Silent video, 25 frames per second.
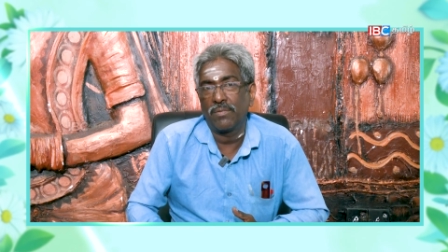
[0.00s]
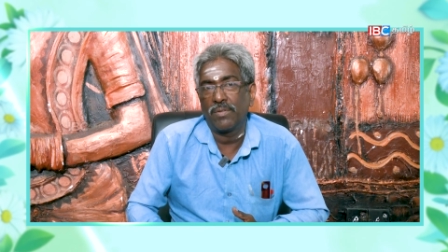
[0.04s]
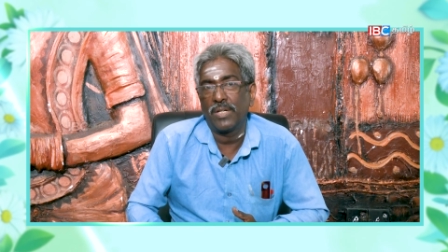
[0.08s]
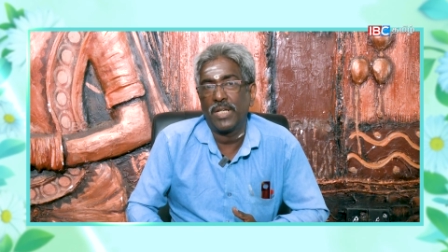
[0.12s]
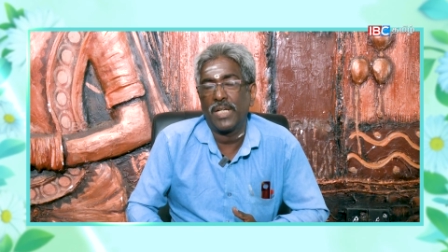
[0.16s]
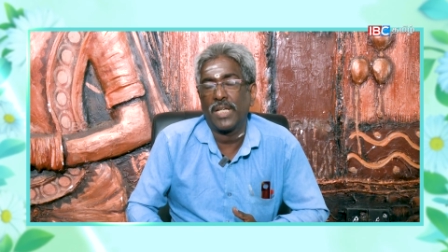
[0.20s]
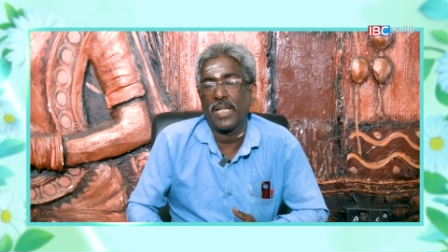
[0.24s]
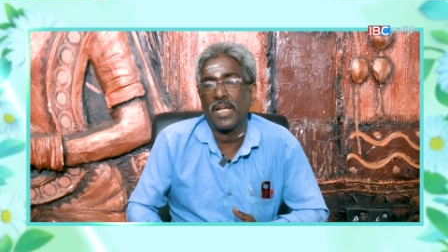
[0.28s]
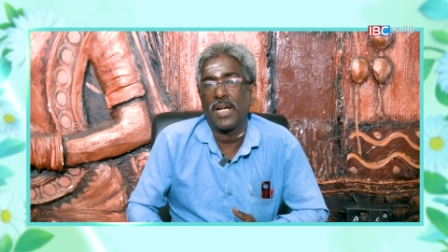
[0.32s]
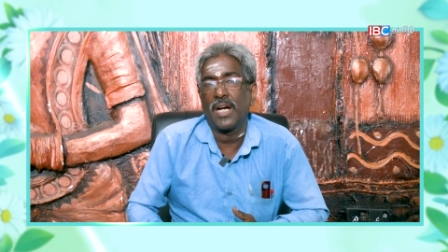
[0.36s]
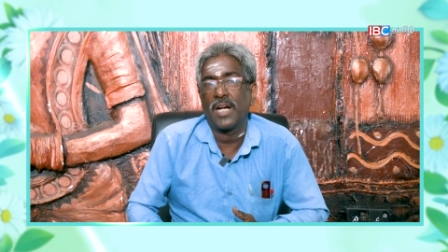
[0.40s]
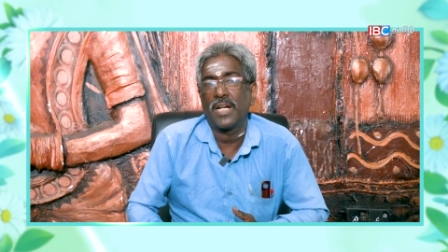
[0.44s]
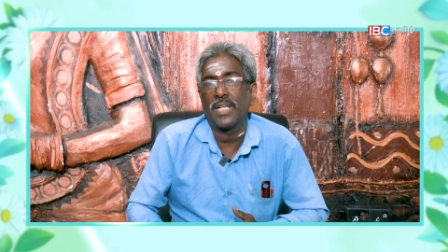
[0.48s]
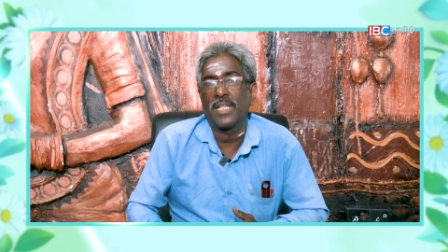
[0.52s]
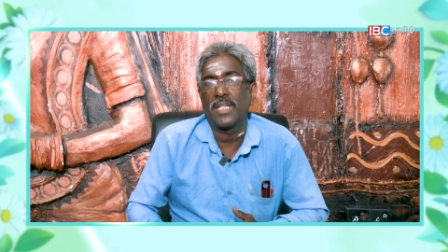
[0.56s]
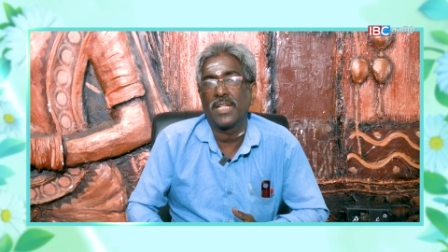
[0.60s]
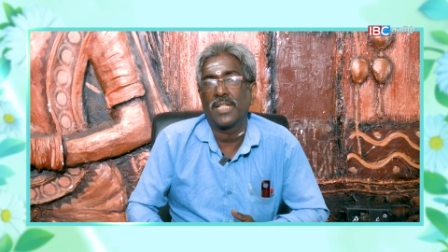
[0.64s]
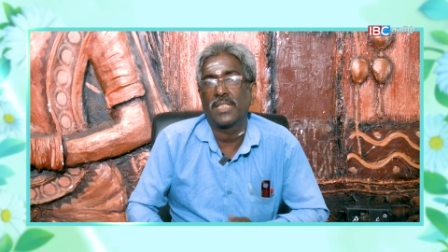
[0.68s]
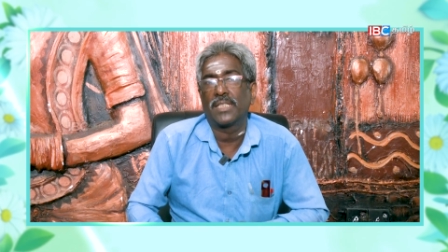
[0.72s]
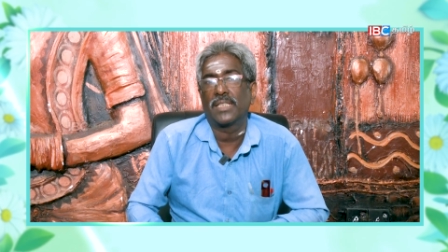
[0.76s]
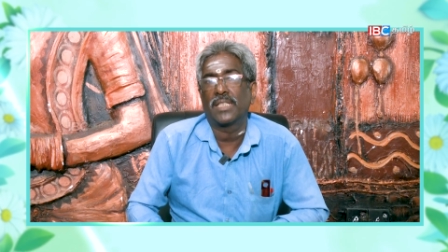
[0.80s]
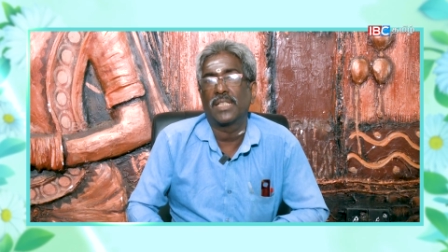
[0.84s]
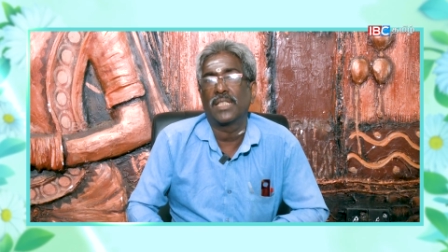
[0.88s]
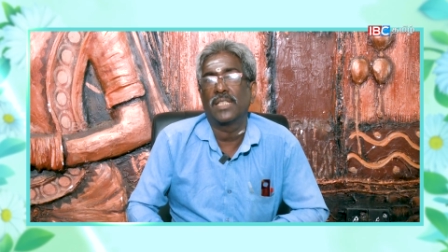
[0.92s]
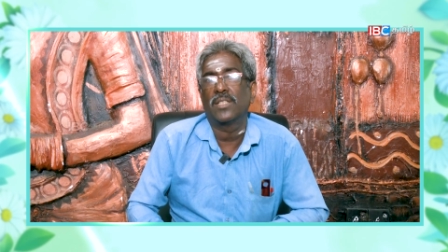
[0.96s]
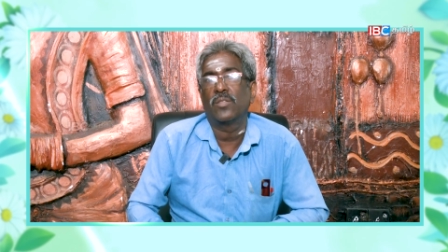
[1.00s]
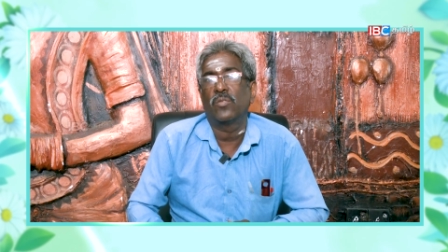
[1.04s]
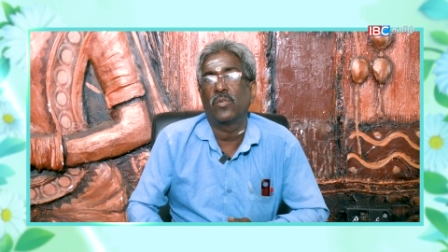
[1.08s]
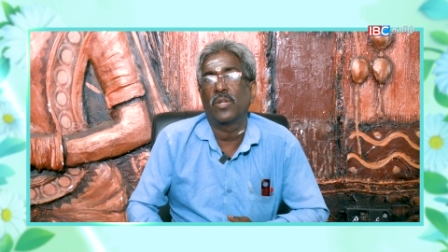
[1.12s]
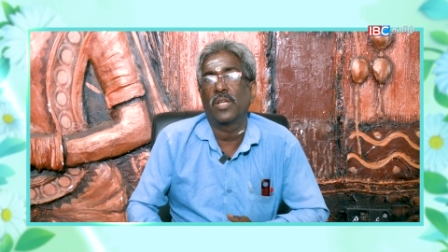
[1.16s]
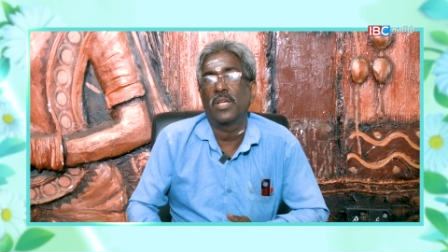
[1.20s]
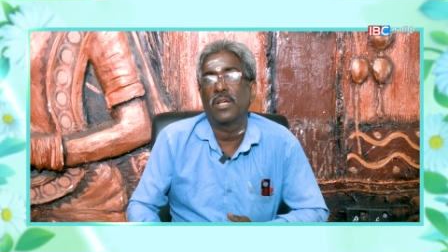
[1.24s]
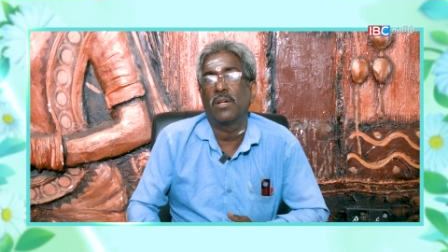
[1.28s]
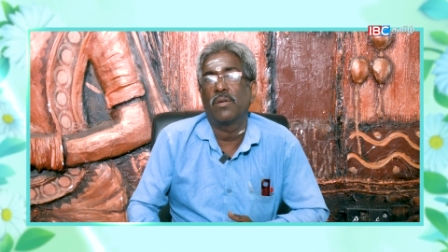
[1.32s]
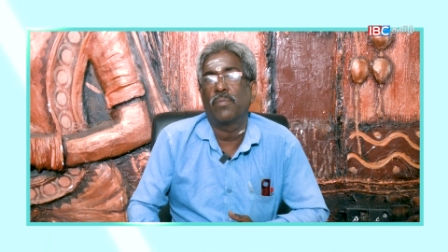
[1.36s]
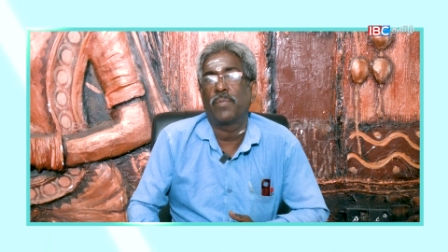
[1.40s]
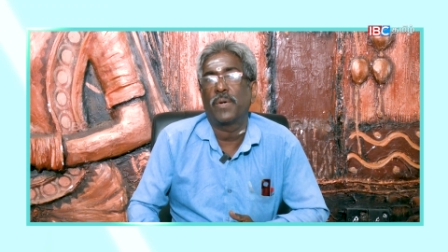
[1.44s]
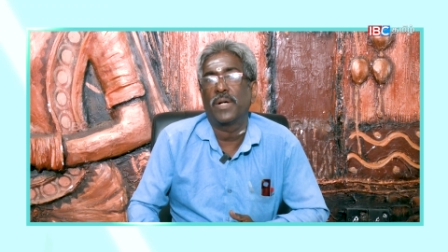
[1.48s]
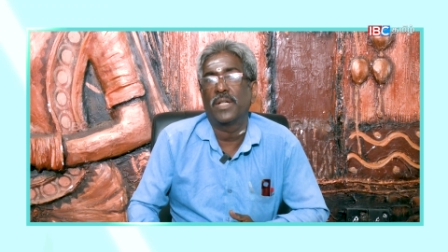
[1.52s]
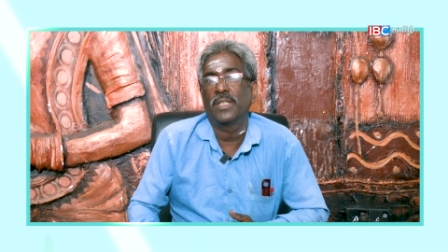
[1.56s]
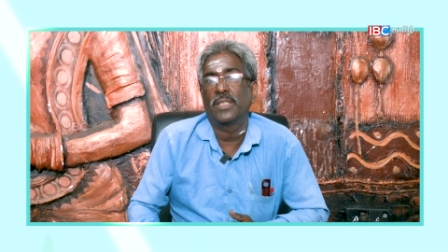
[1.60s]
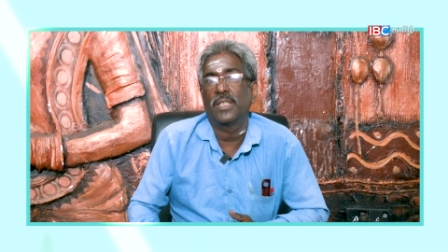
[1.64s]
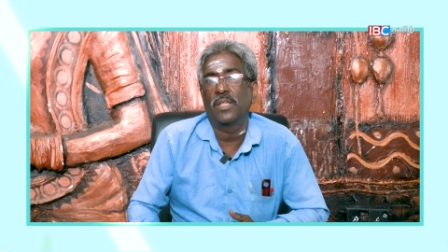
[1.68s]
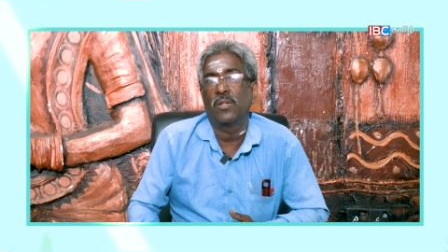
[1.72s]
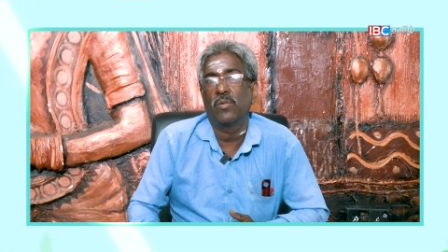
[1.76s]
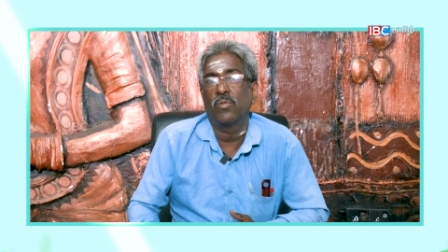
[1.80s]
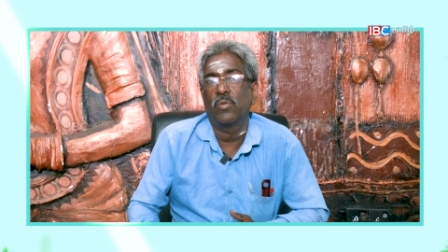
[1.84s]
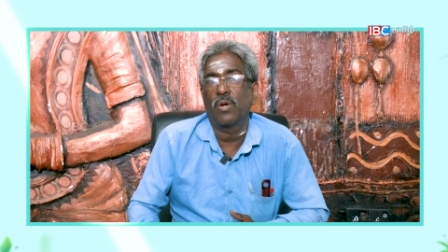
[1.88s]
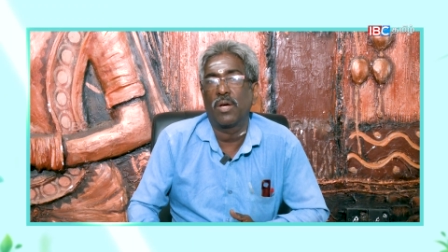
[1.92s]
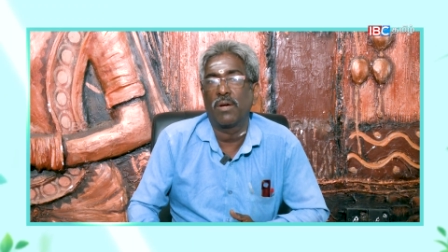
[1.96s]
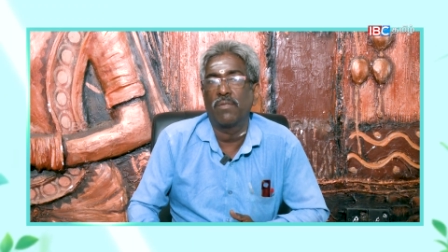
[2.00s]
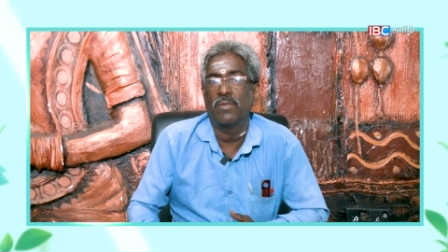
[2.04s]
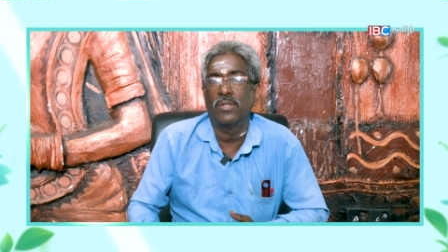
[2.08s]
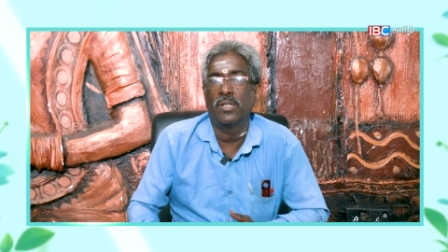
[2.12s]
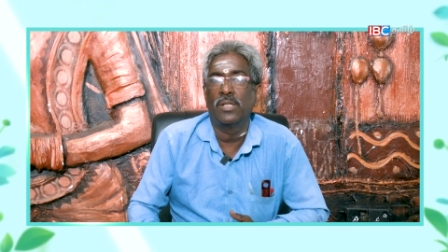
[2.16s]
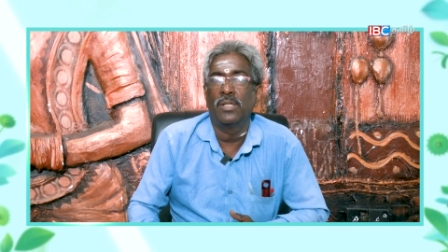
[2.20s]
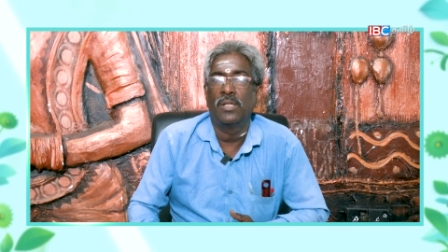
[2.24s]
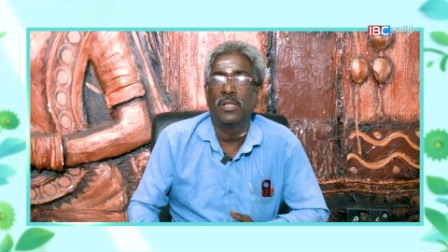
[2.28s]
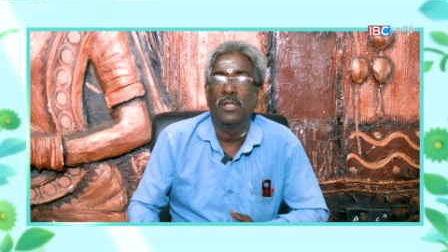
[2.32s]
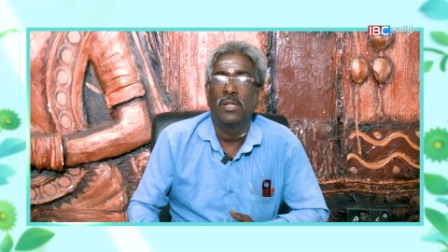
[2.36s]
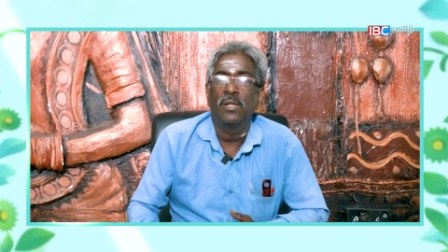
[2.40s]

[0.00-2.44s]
வேட்டையாடியது அதனுடைய பகுதி உணவு